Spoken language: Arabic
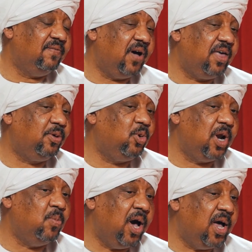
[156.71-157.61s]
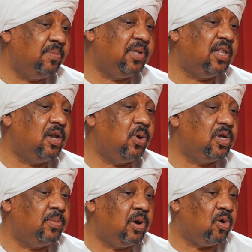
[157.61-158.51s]
فاذكر المعاناه بتاعت انه
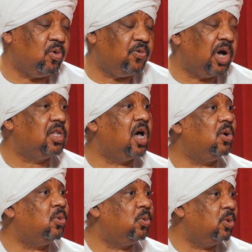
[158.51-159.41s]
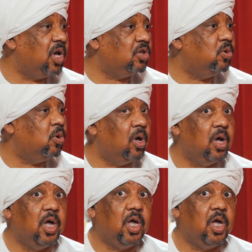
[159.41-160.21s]
اجيب الخروف اختار وياتوا نوع